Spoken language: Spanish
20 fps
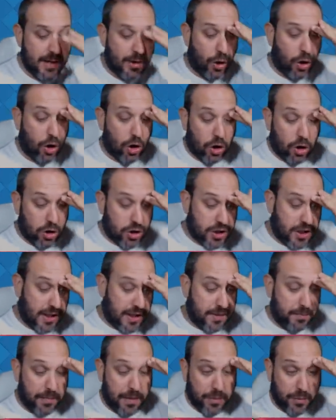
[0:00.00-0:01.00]
O
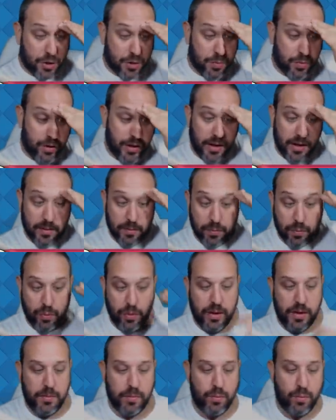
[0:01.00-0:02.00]
si vamos muy,
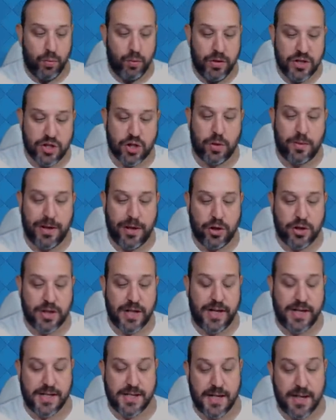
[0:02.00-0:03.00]
muy, muy sobrados de
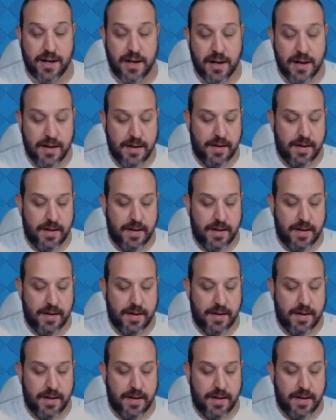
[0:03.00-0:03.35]
elixir.